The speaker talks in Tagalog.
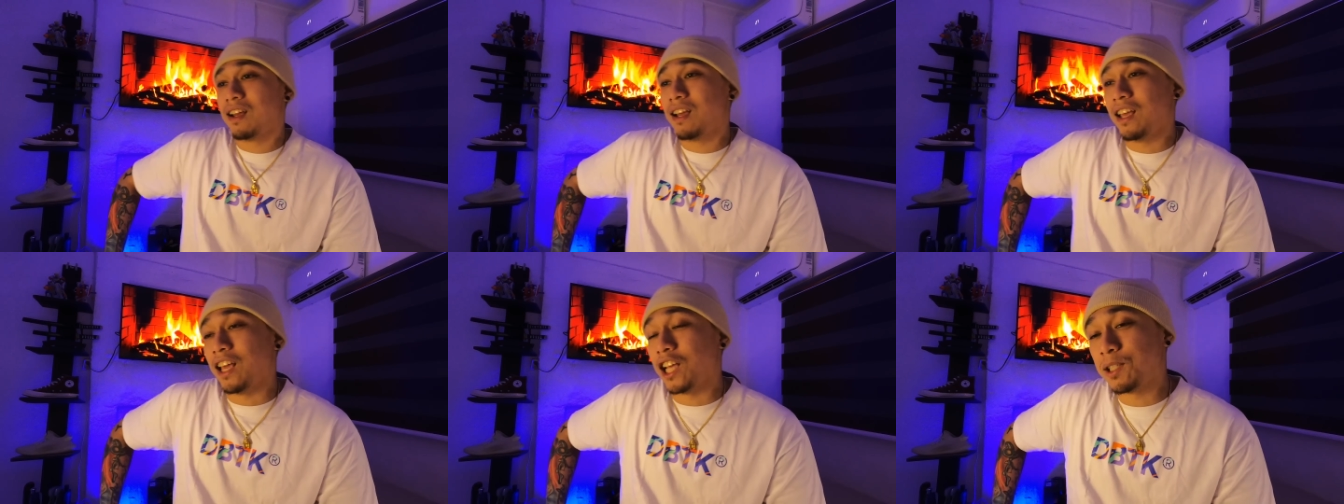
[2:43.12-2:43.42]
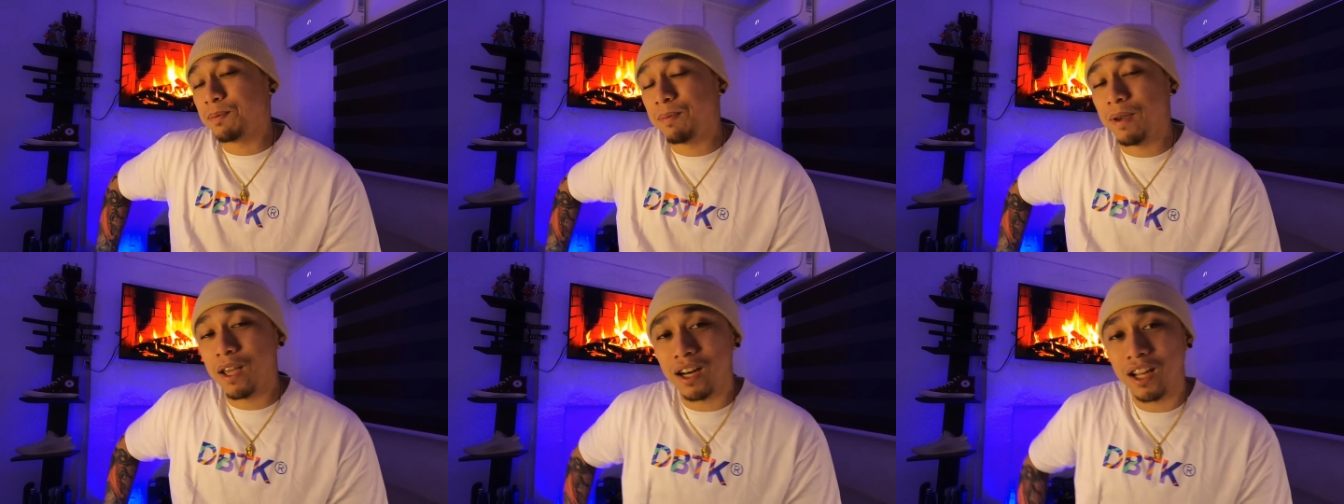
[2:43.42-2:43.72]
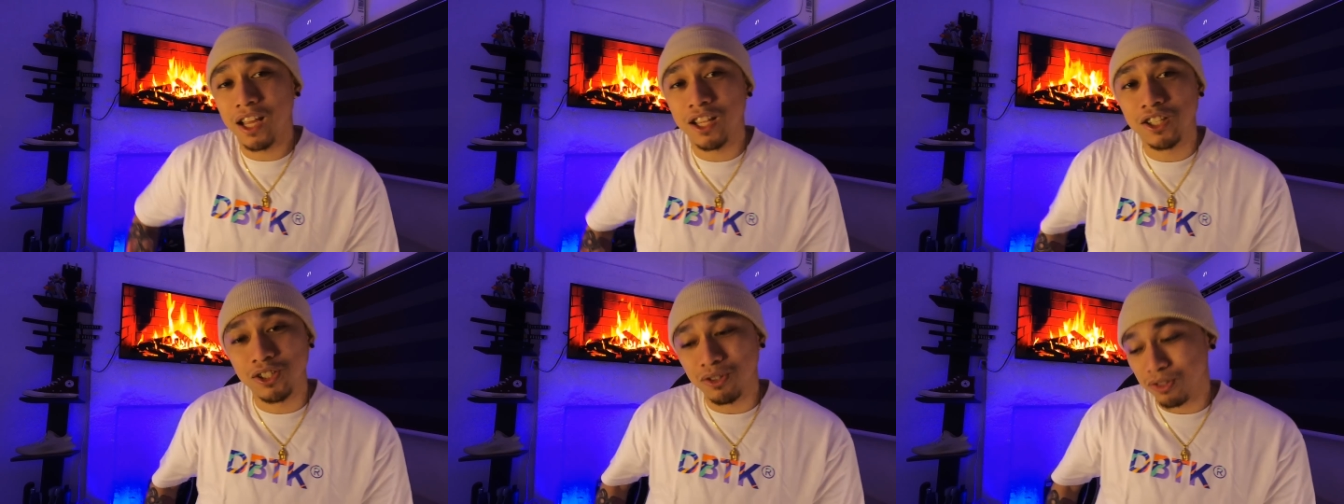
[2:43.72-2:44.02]

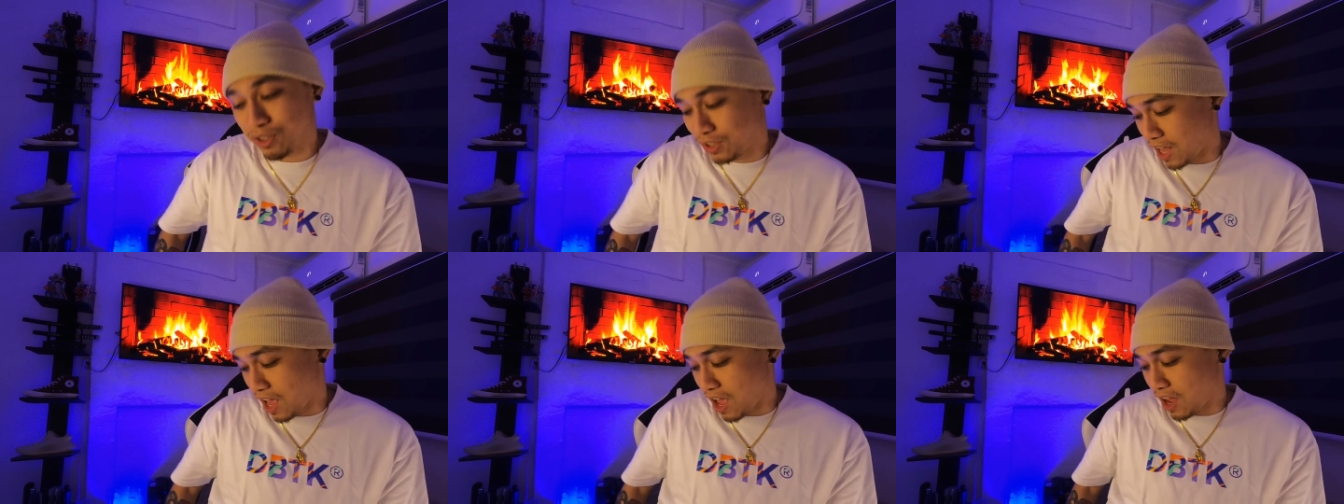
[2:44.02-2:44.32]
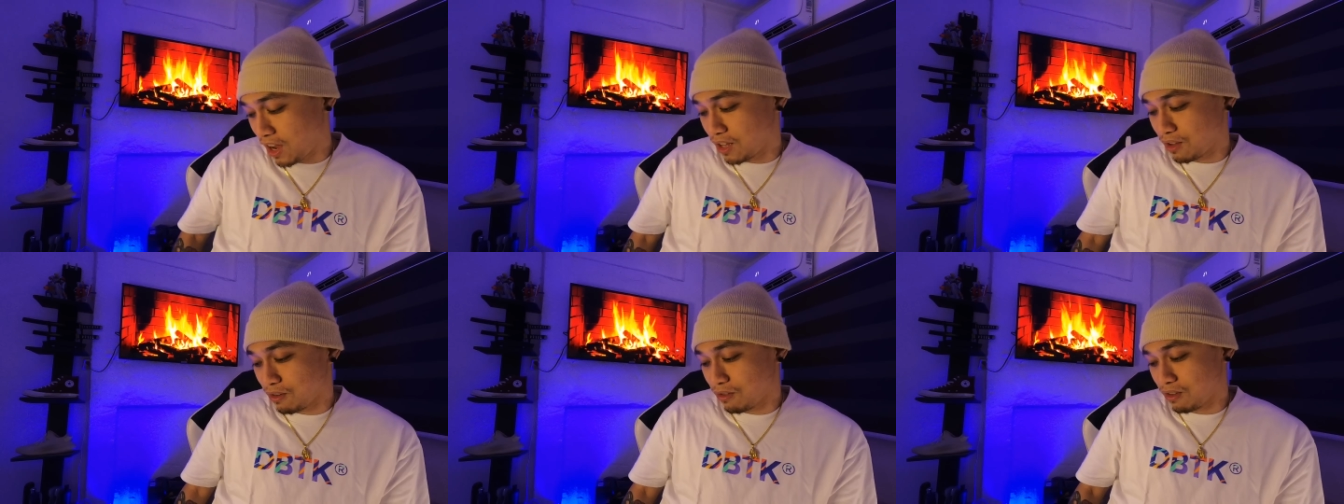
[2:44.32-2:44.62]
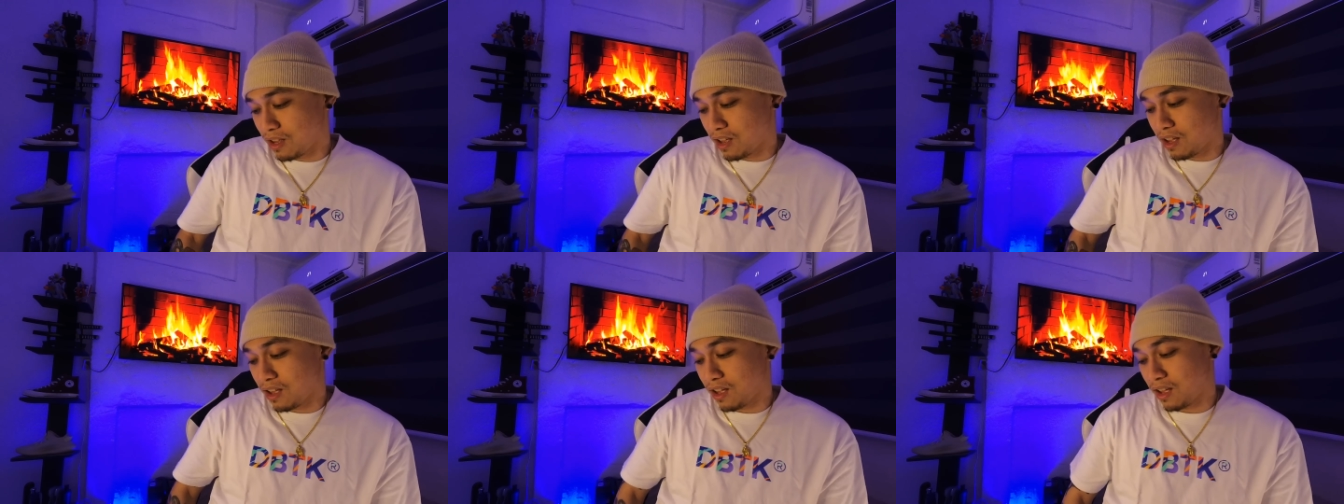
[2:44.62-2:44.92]
experience yun sa akin, no,
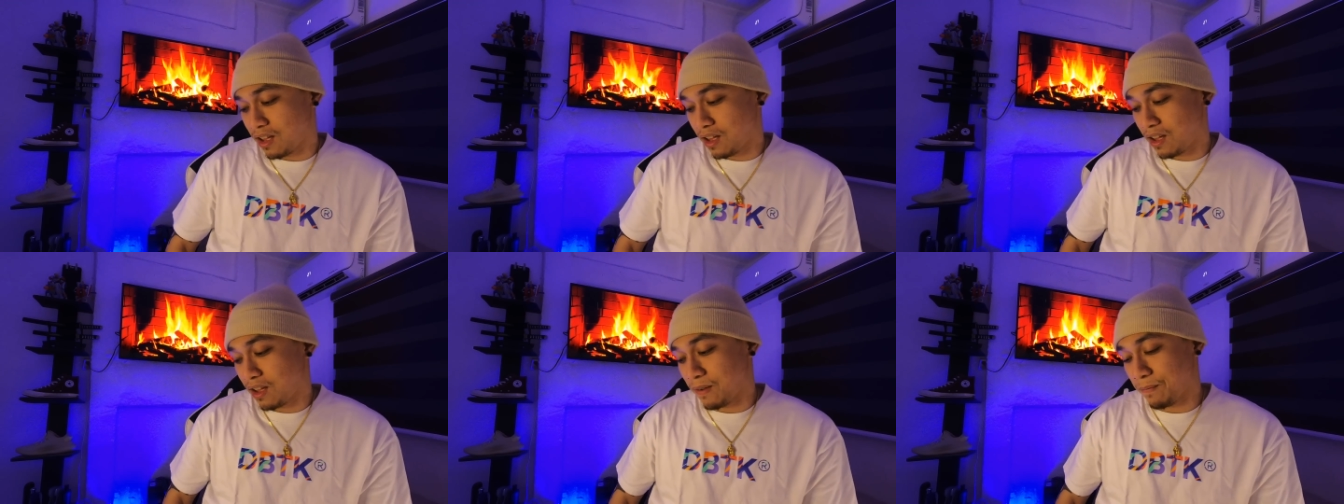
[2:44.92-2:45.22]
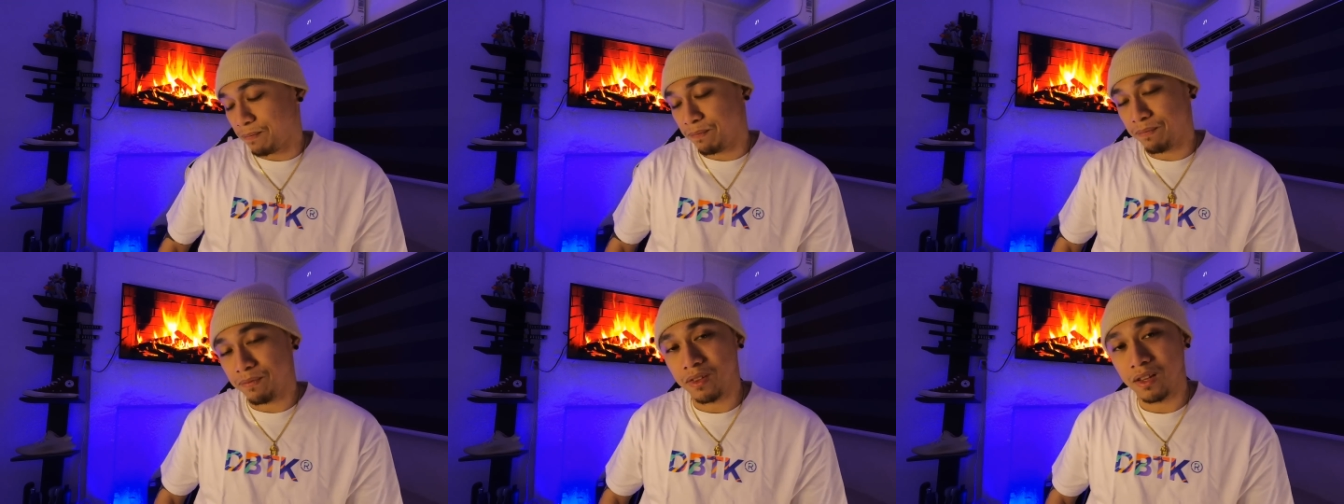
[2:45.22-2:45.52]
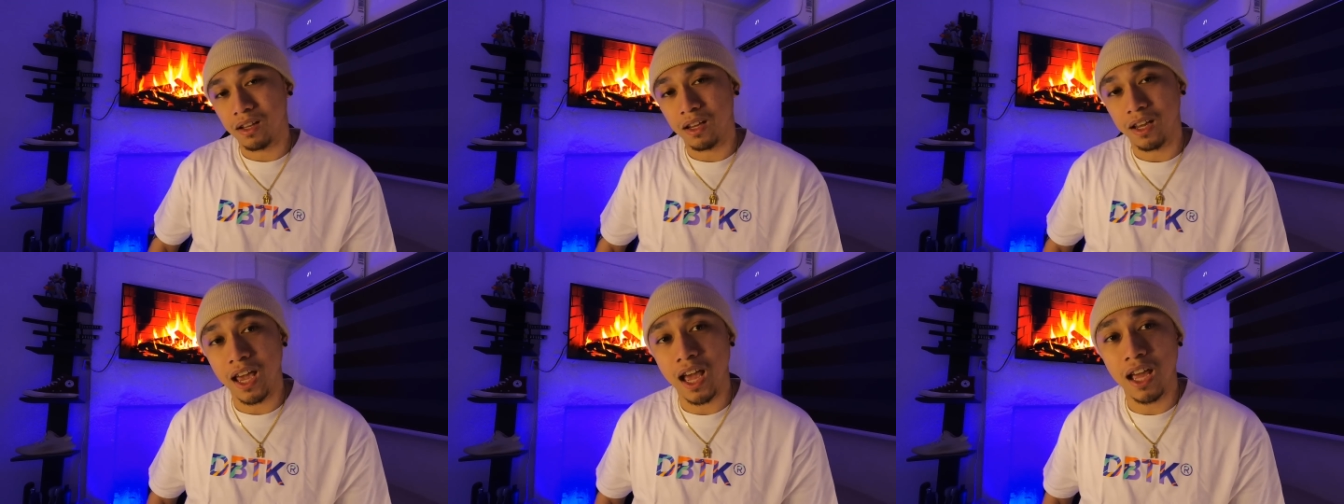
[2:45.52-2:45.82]
na
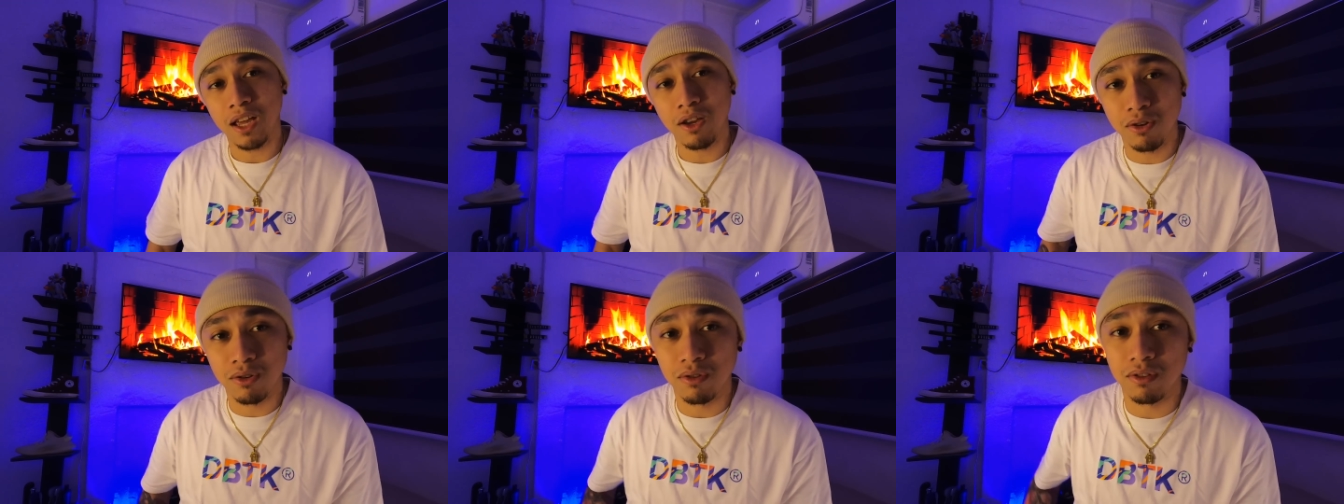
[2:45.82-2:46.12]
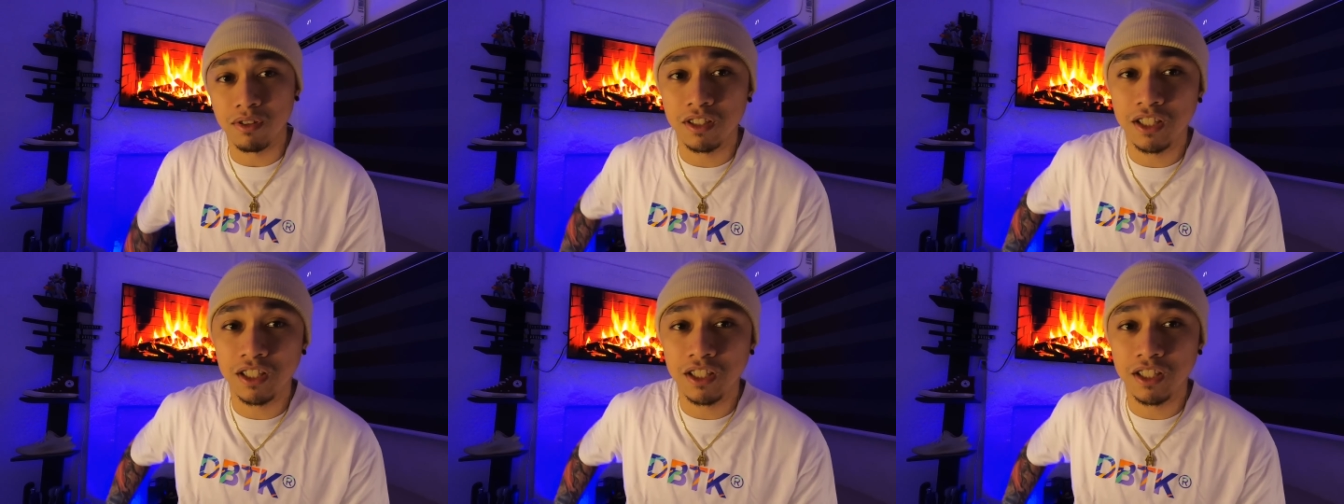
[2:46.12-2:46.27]
kaya yun,